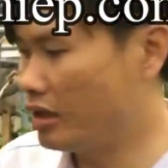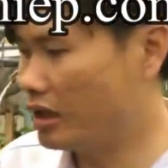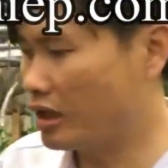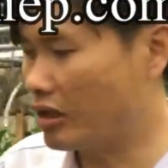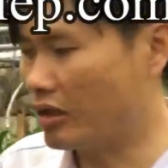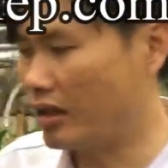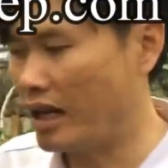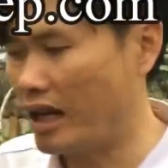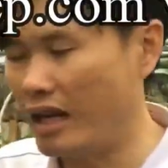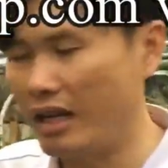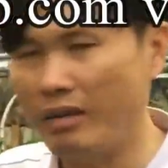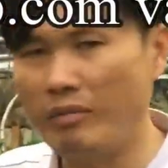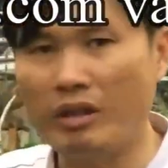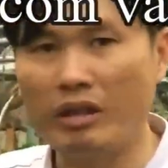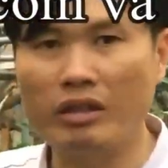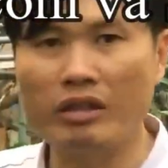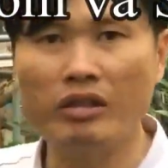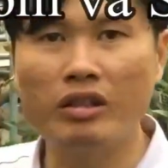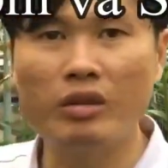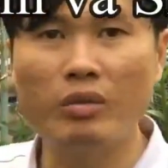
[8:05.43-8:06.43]
nước này còn lại để
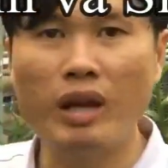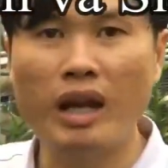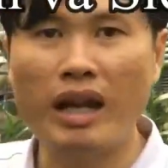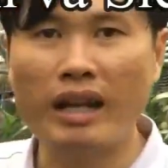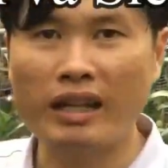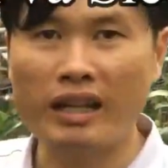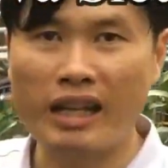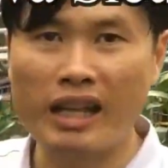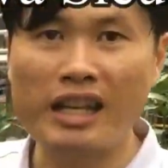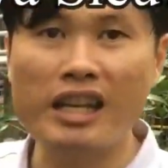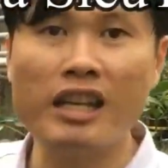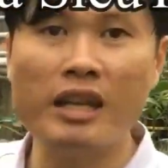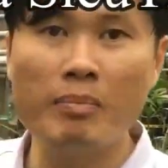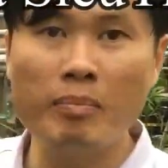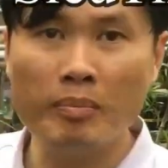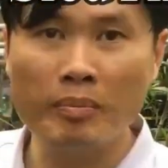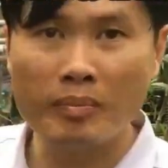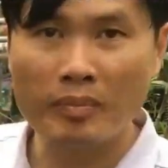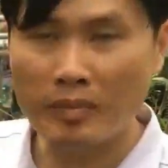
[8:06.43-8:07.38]
mình tưới qua cây kiếm,